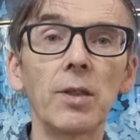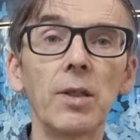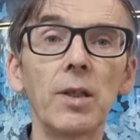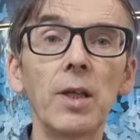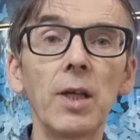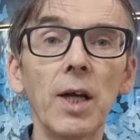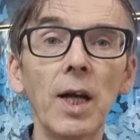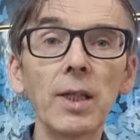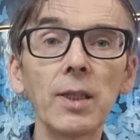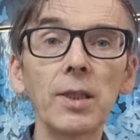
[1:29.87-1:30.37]

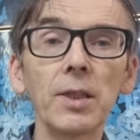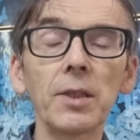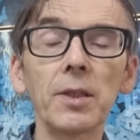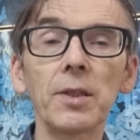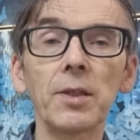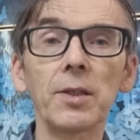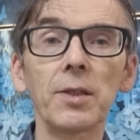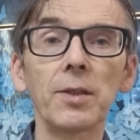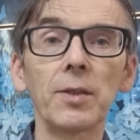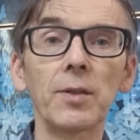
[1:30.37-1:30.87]

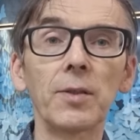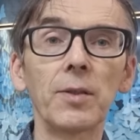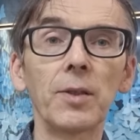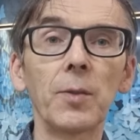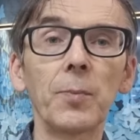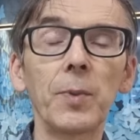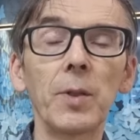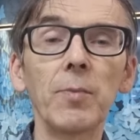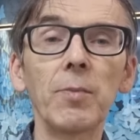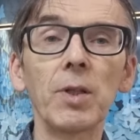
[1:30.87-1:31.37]
Иоанна,
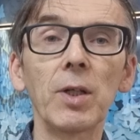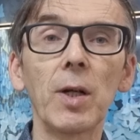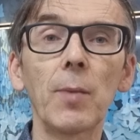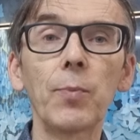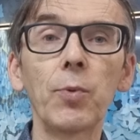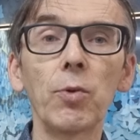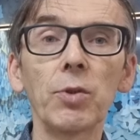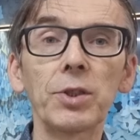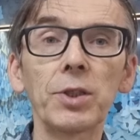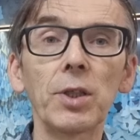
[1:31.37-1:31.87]
например,
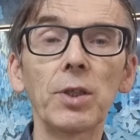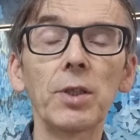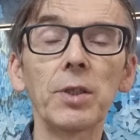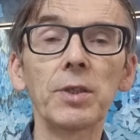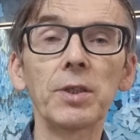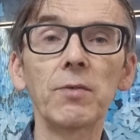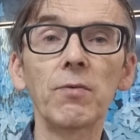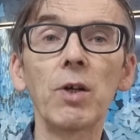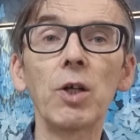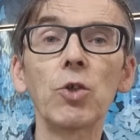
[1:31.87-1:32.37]
апостол
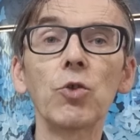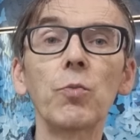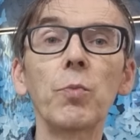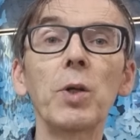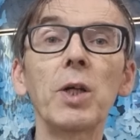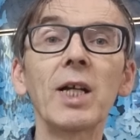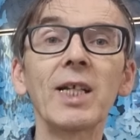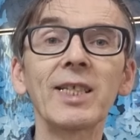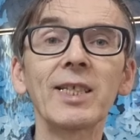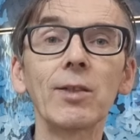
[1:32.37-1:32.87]
называют
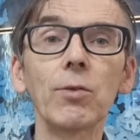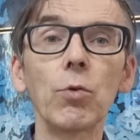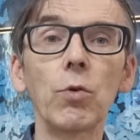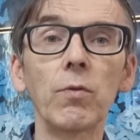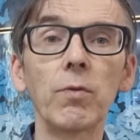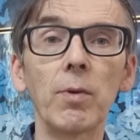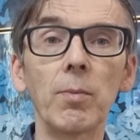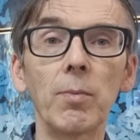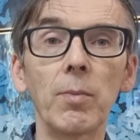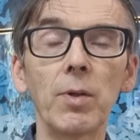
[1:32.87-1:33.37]

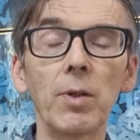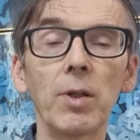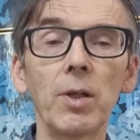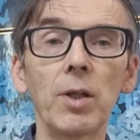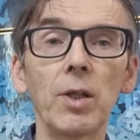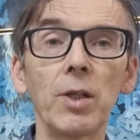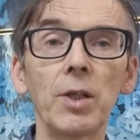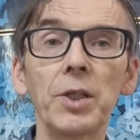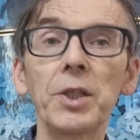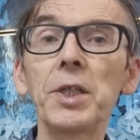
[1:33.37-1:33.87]
богословом
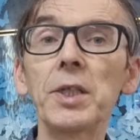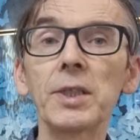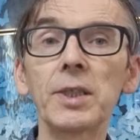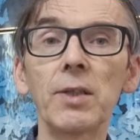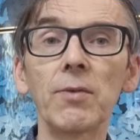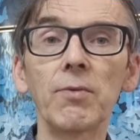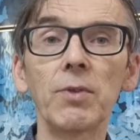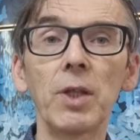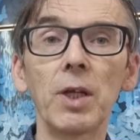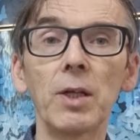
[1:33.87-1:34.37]

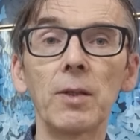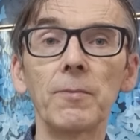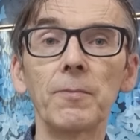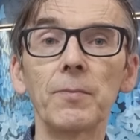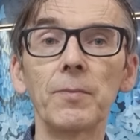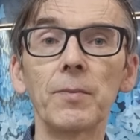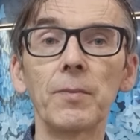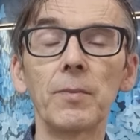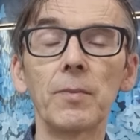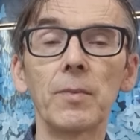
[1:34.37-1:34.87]
издавна,
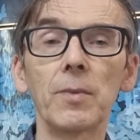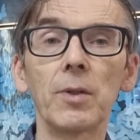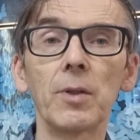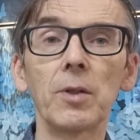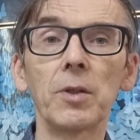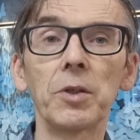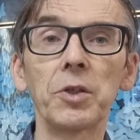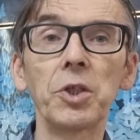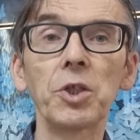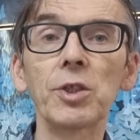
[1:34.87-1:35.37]

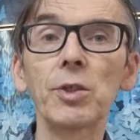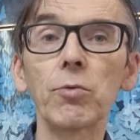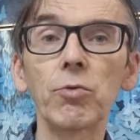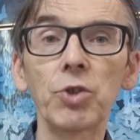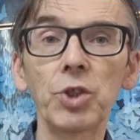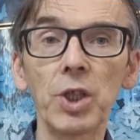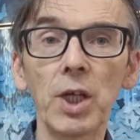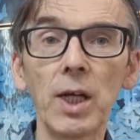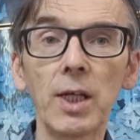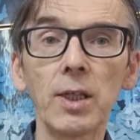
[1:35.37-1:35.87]
не
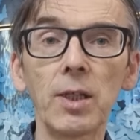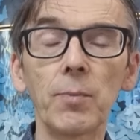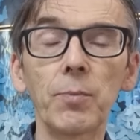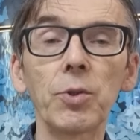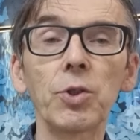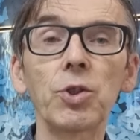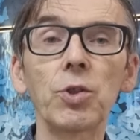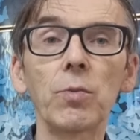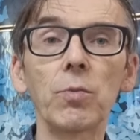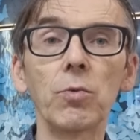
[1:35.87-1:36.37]
случайно.
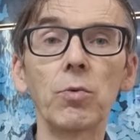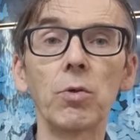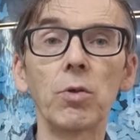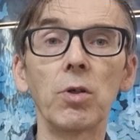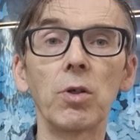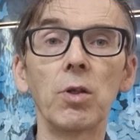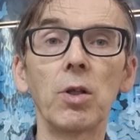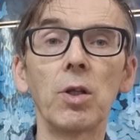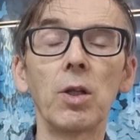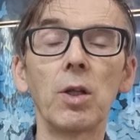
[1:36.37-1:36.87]
Почему?
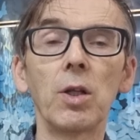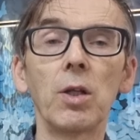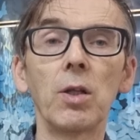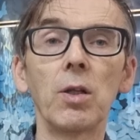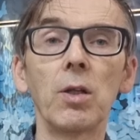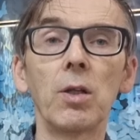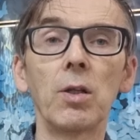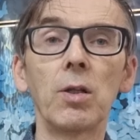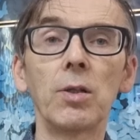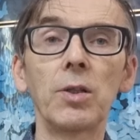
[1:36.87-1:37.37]

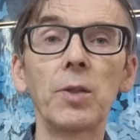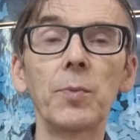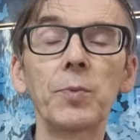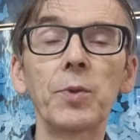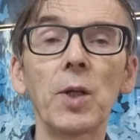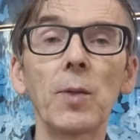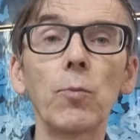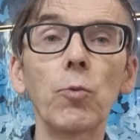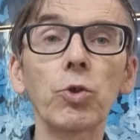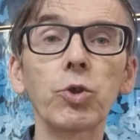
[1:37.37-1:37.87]
Не
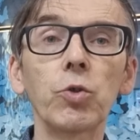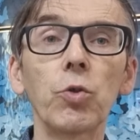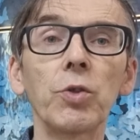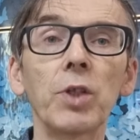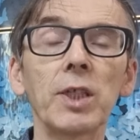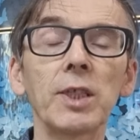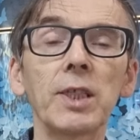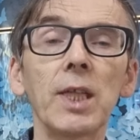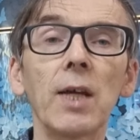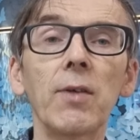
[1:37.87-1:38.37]
потому, что он
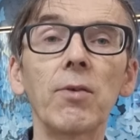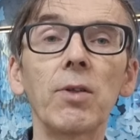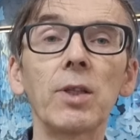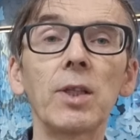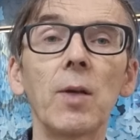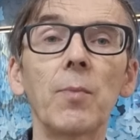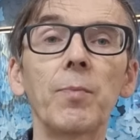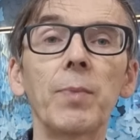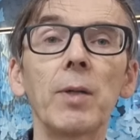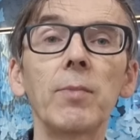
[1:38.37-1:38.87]
оставил
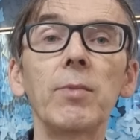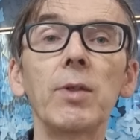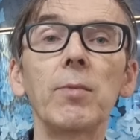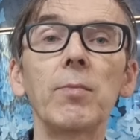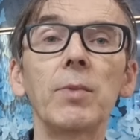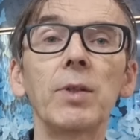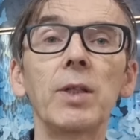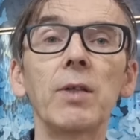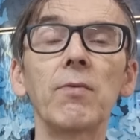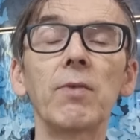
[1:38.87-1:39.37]
нам
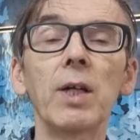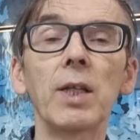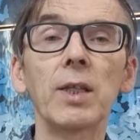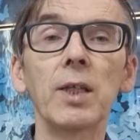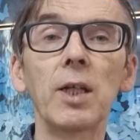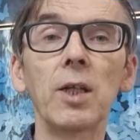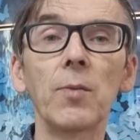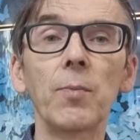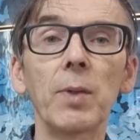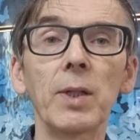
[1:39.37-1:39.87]
помимо
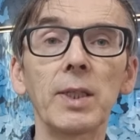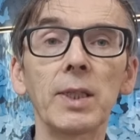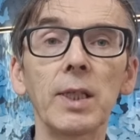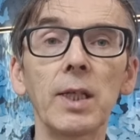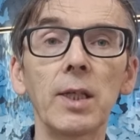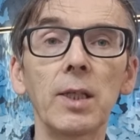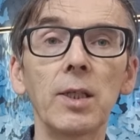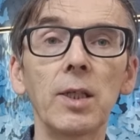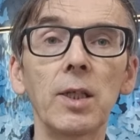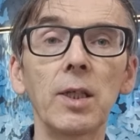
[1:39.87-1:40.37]
Евангелия,
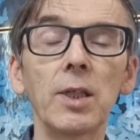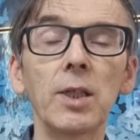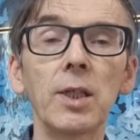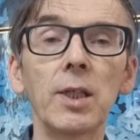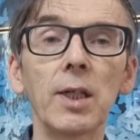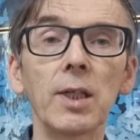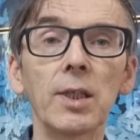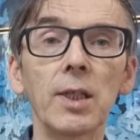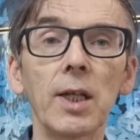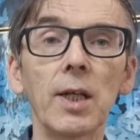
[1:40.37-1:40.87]
послания и книги
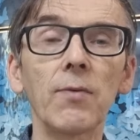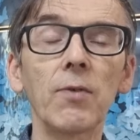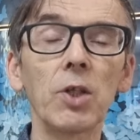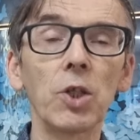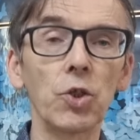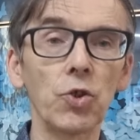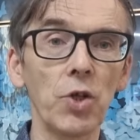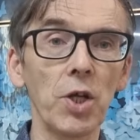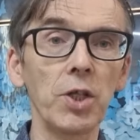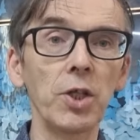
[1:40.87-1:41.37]
Откровения
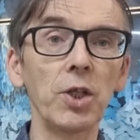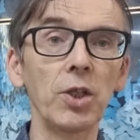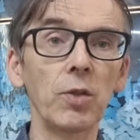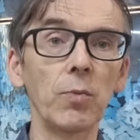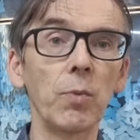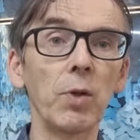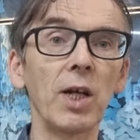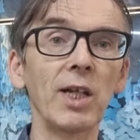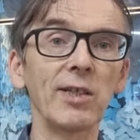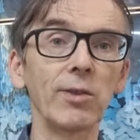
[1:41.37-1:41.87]
еще какие-то
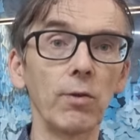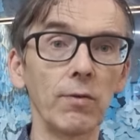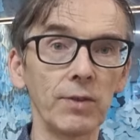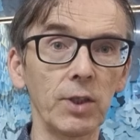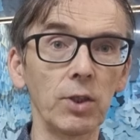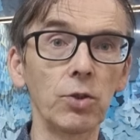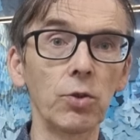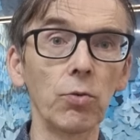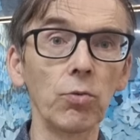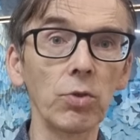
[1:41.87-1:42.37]

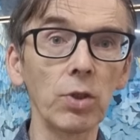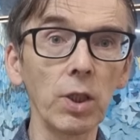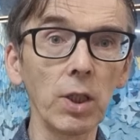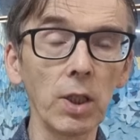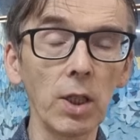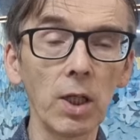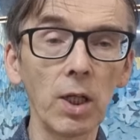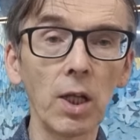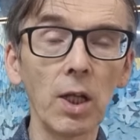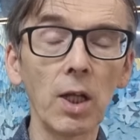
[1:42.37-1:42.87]
богословские труды,